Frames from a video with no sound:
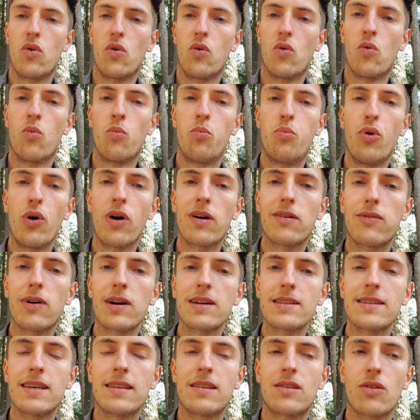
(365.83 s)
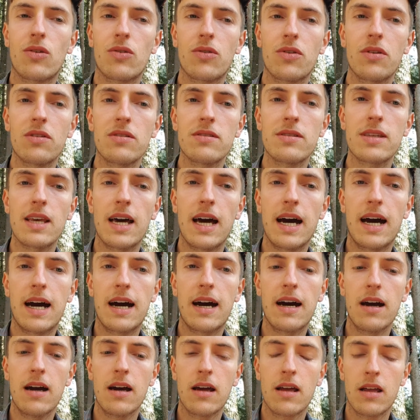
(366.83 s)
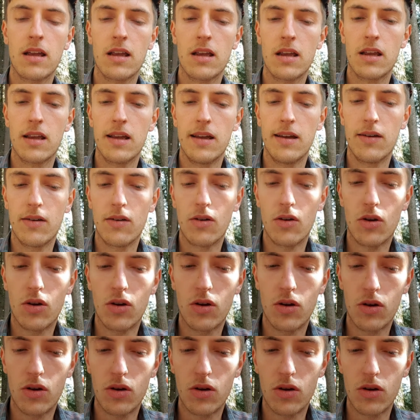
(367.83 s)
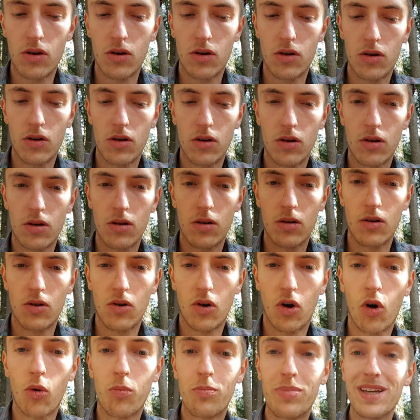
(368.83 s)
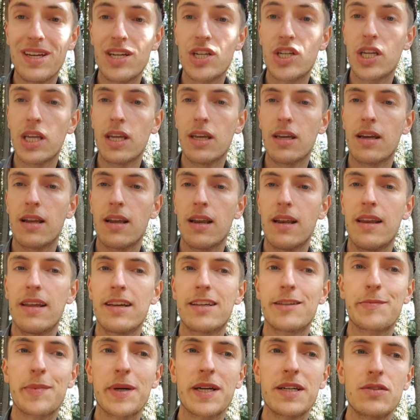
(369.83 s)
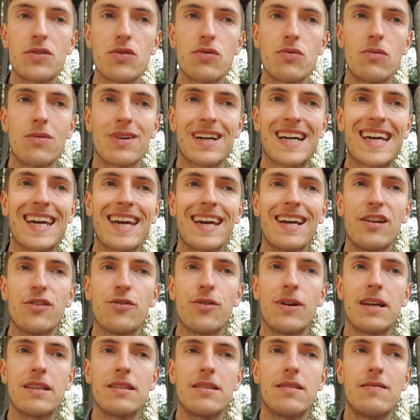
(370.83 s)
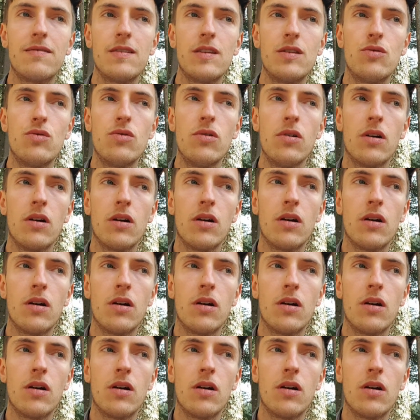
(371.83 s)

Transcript: on peut avoir cette tendance à euh, empêcher l'expression réelle de l'individu,